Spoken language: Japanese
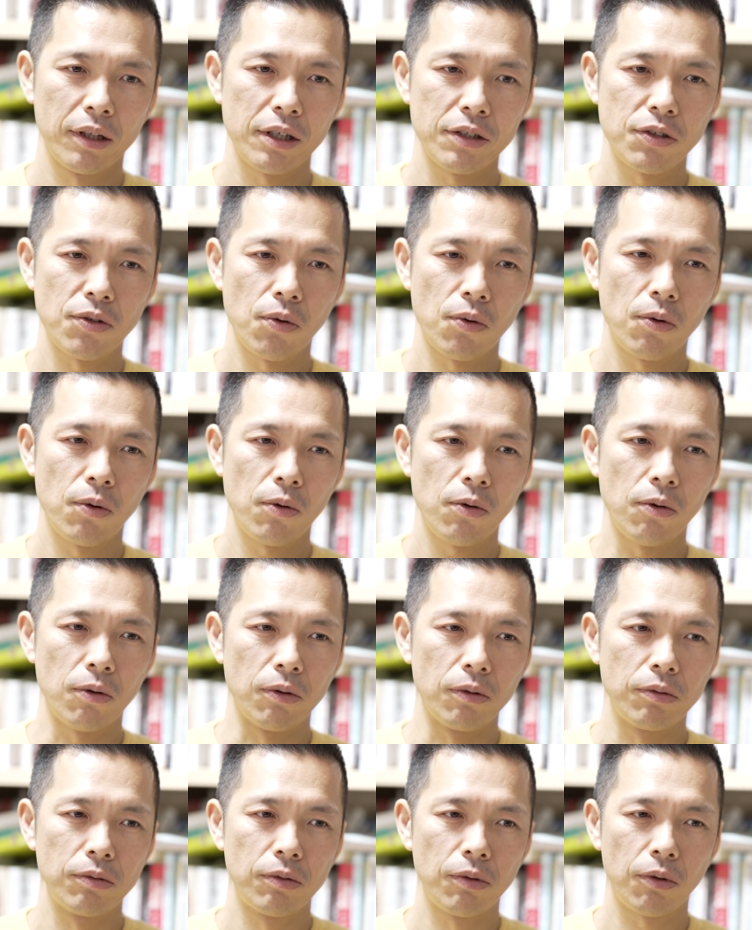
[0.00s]
そこ
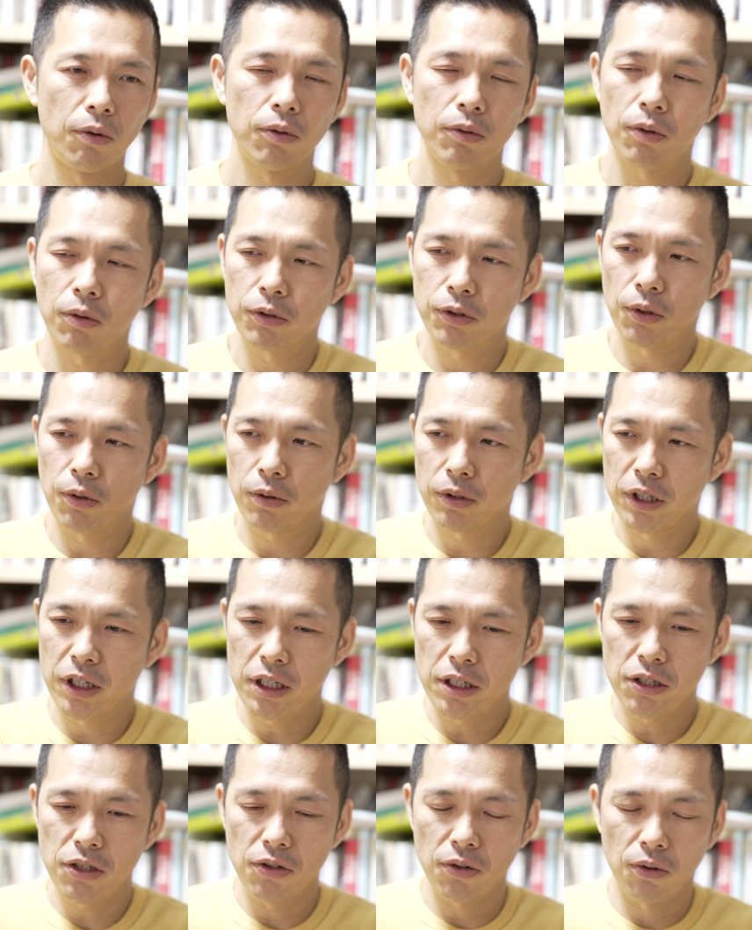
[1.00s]
をその
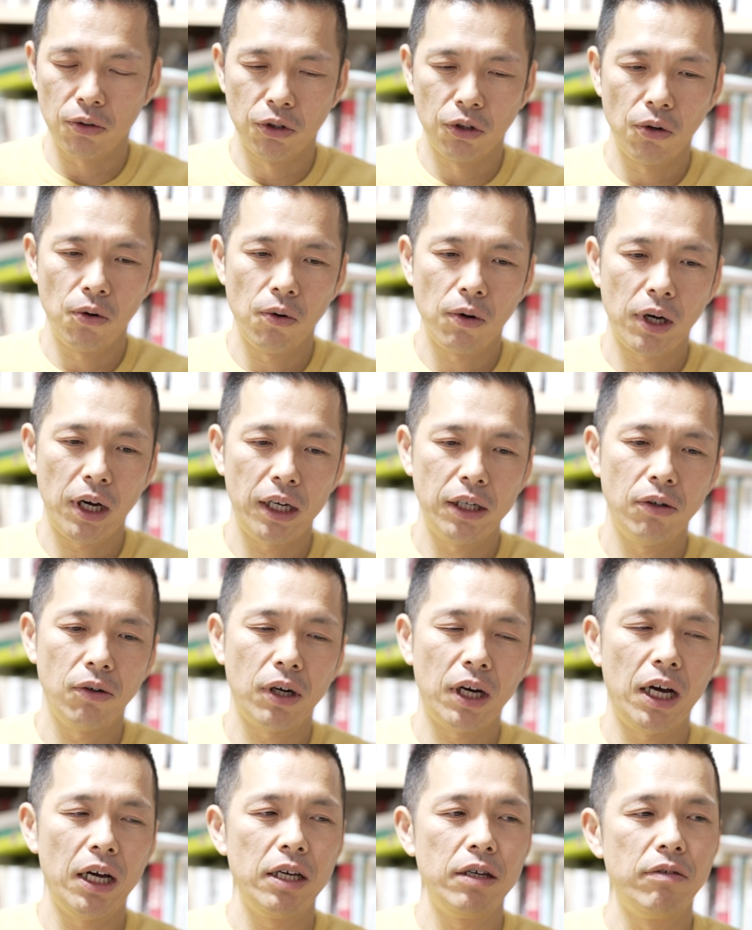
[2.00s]
近所の業界の
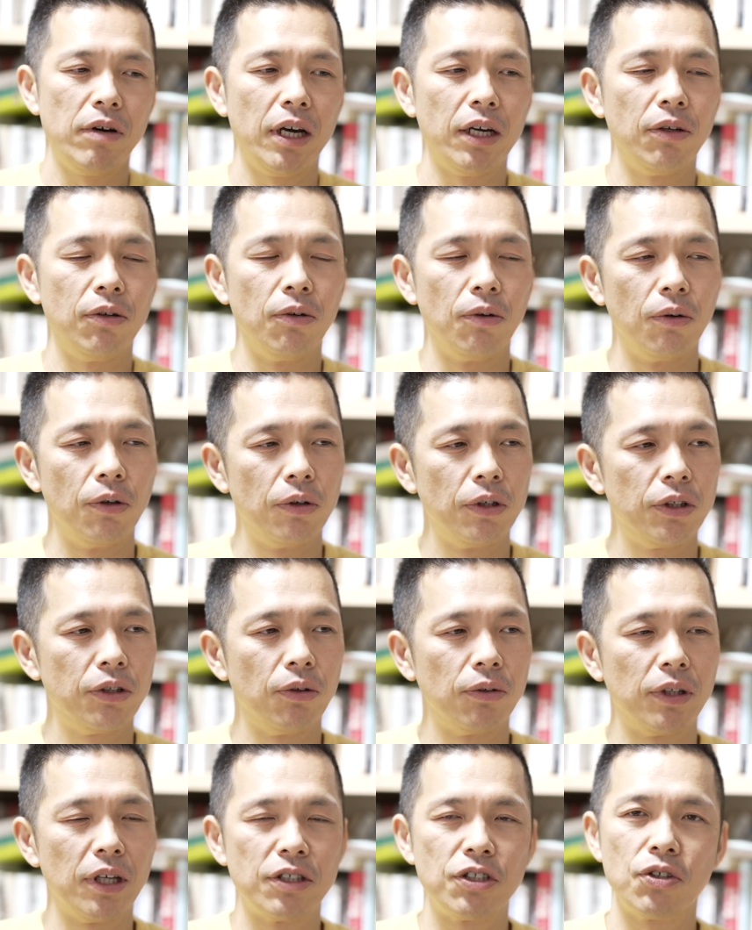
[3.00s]
界隈の
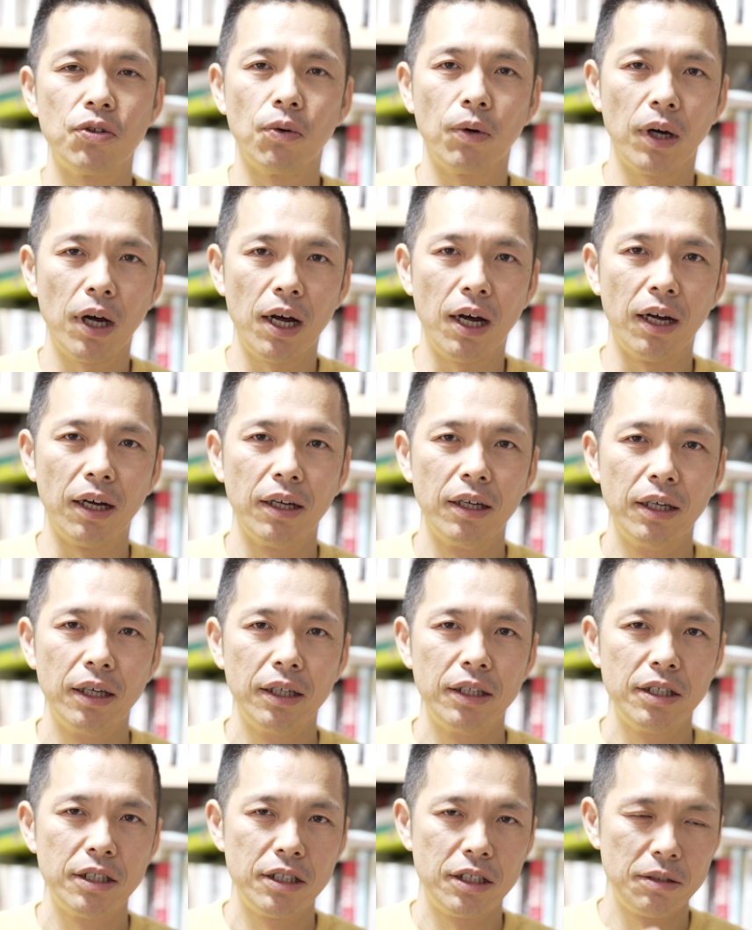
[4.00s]
人たちとか
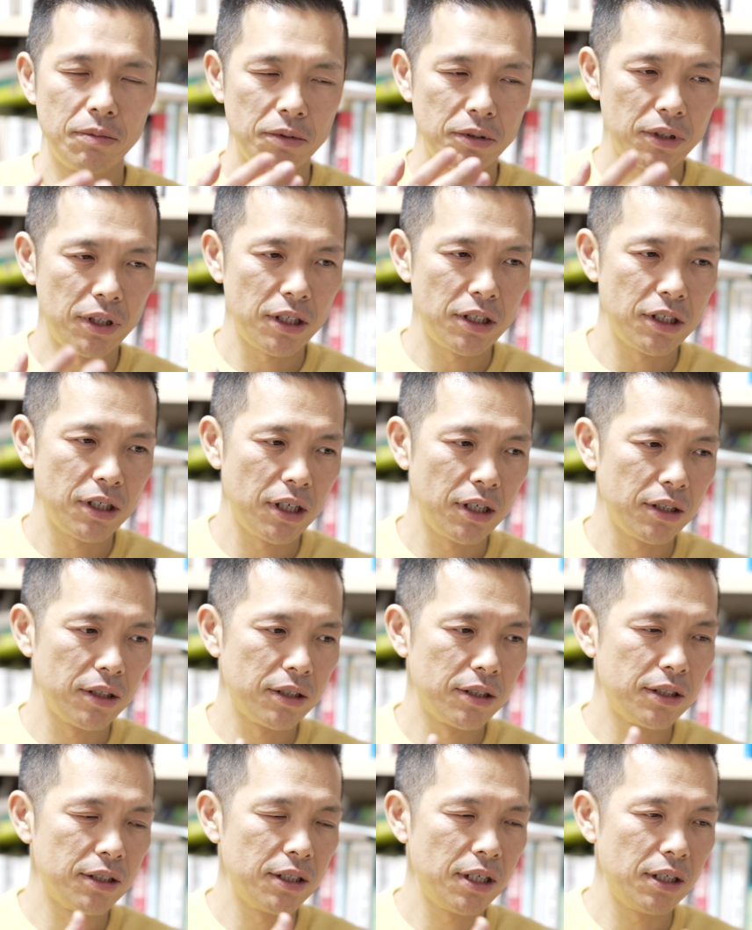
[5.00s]
自分たちが
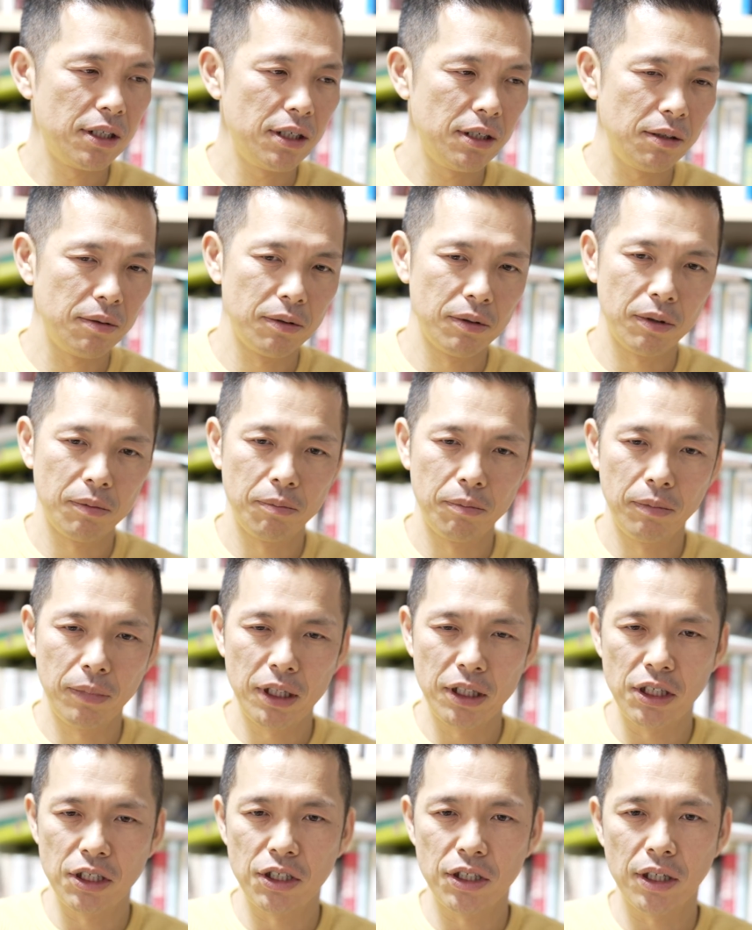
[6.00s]
常に
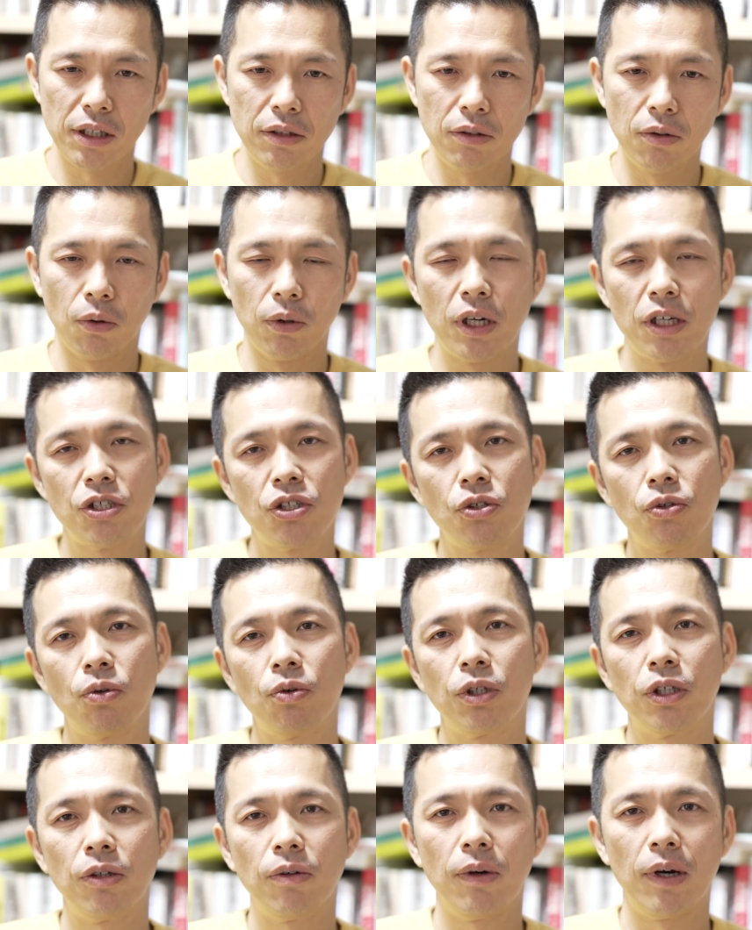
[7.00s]
目にしてる同じ
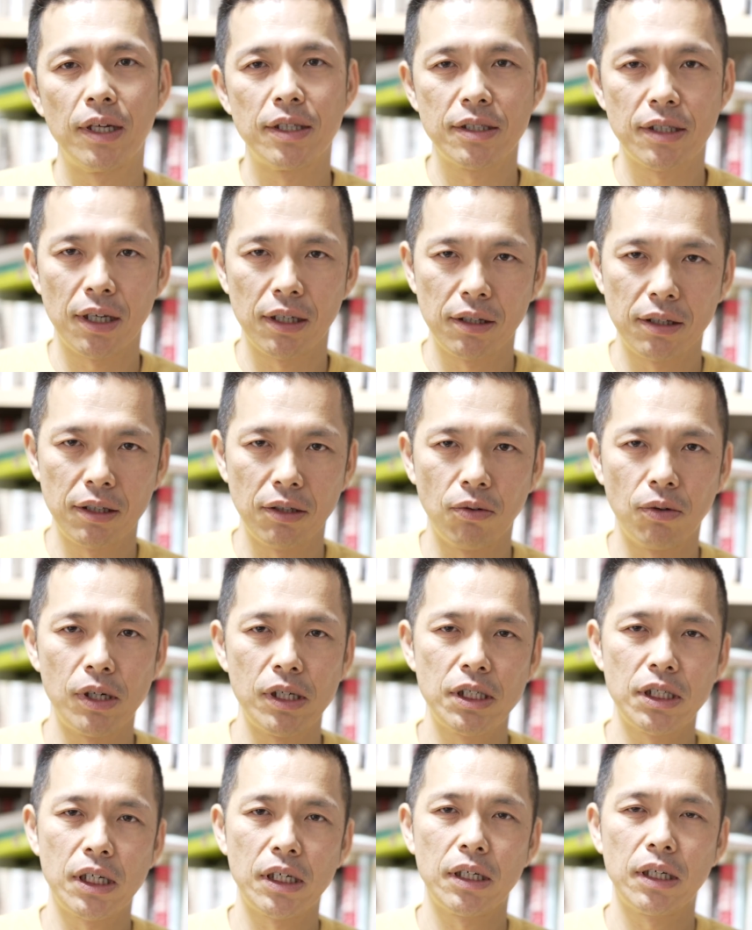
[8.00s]
商品を扱ってる
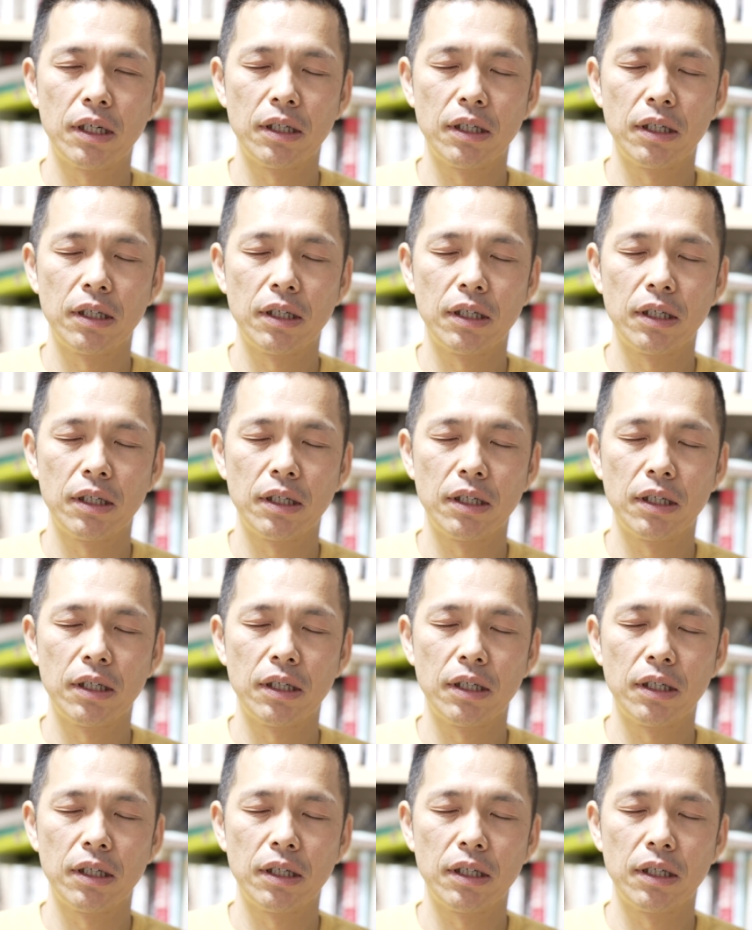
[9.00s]
同じ